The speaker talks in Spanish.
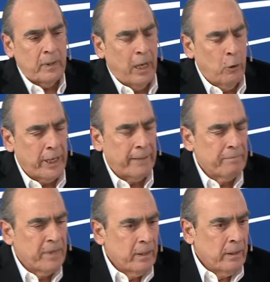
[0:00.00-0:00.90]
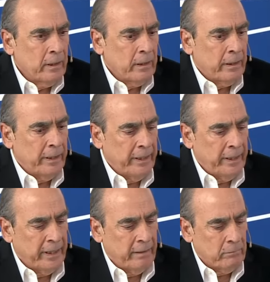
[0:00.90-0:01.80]
Ahora,
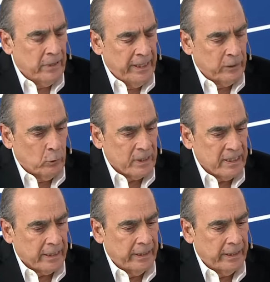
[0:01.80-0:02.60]
eh, esto hace